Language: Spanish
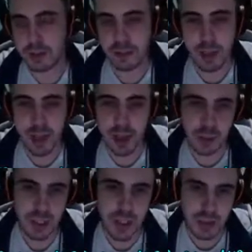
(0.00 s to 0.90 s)
Me da
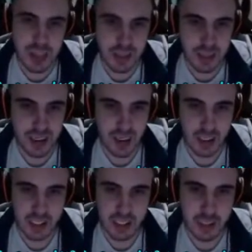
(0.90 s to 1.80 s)
cosilla en verdad matarlo
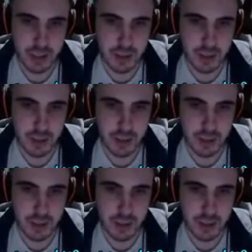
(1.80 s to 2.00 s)
así, tío.